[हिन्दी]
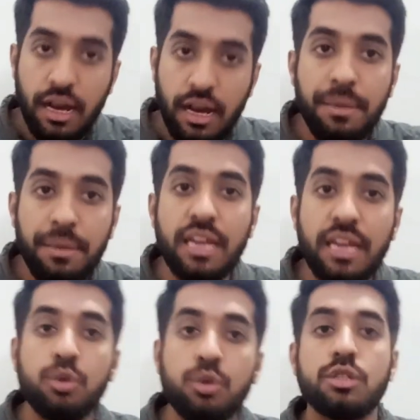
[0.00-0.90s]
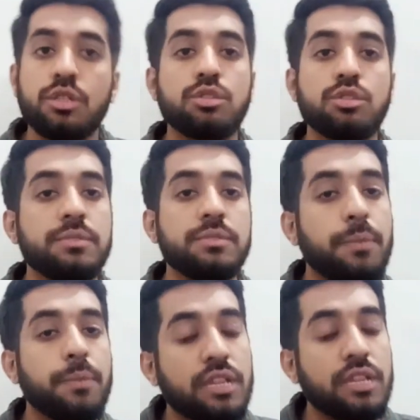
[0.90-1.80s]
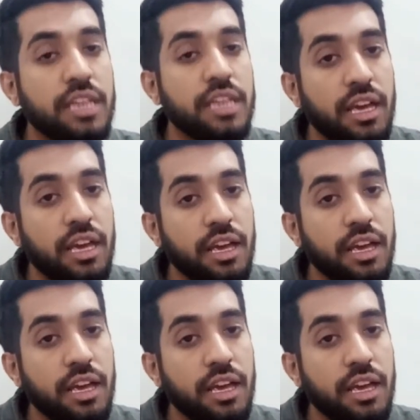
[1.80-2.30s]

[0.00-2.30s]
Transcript: अब एक क्वेश्चन तो सबसे इंपॉर्टेंट ये है